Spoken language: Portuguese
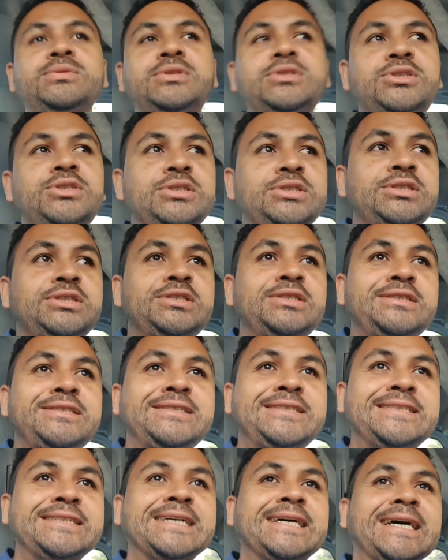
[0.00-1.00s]

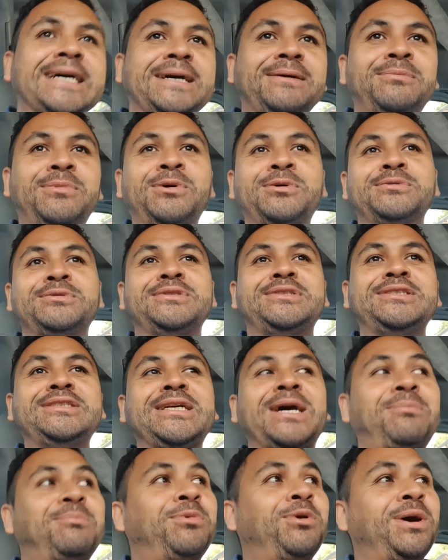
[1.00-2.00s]
dia, bom
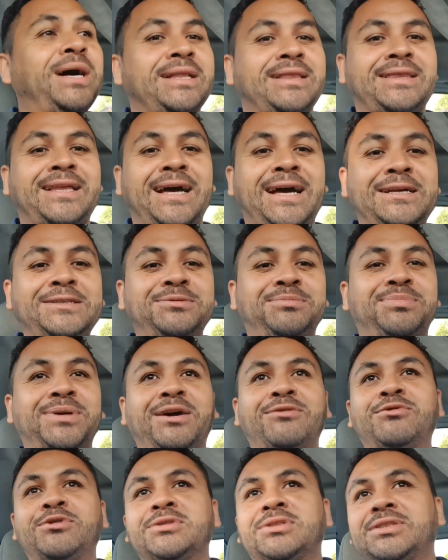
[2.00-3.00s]
dia, boa tarde
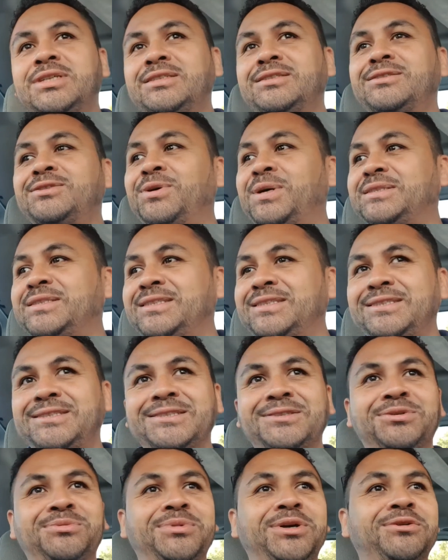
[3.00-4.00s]
para vocês que estão
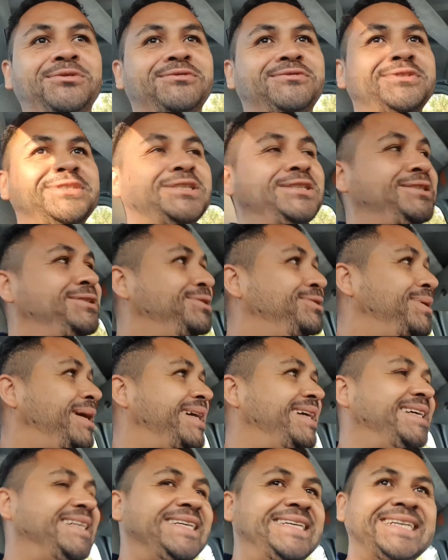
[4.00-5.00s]
assistindo o meu vídeo
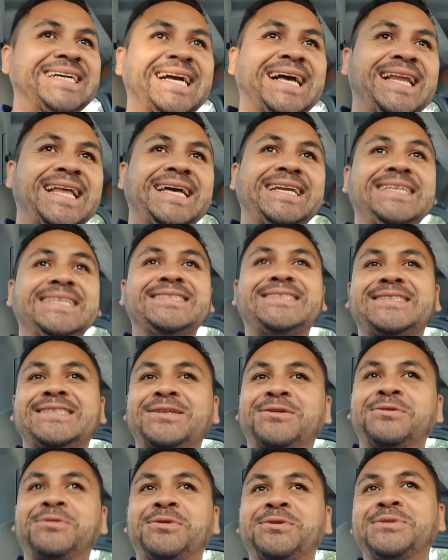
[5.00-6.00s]
aí, galerinha.
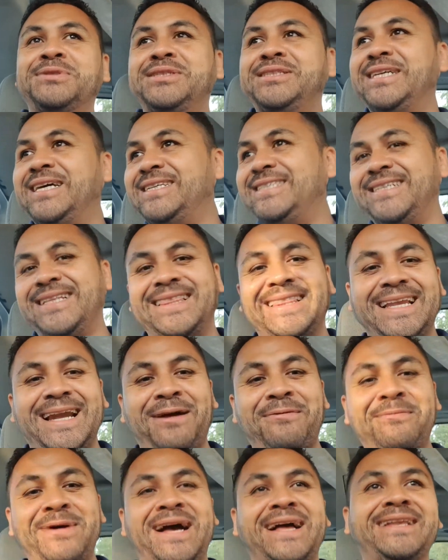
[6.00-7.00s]
Segundo dia de
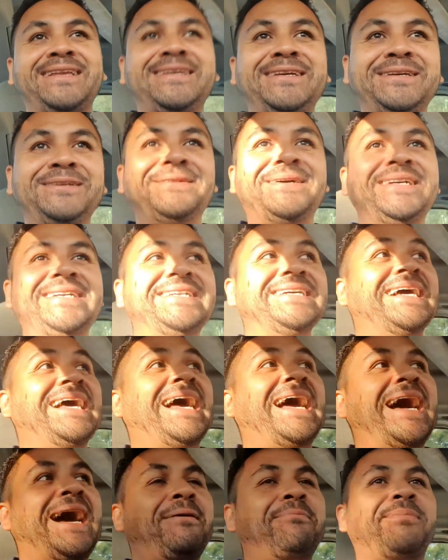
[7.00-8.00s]
trabalhinho aí,
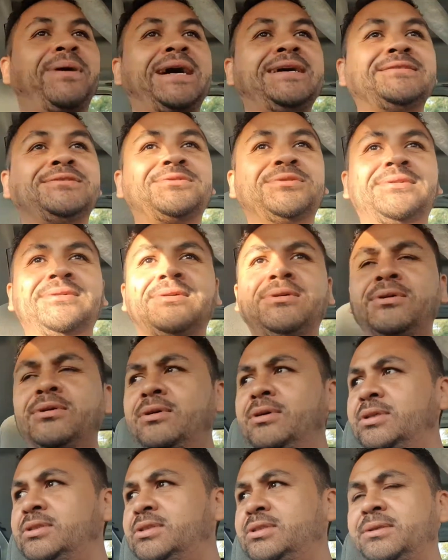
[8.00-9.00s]
rapaz.
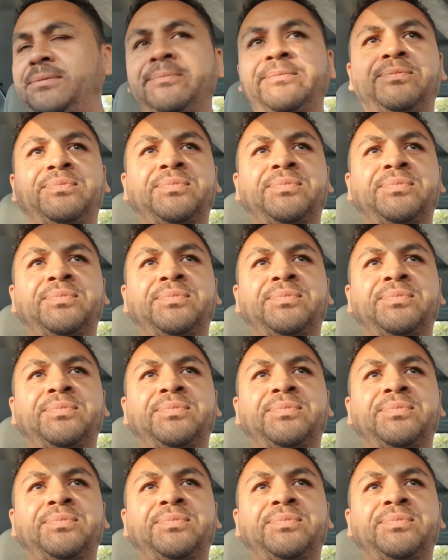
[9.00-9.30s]
Hoje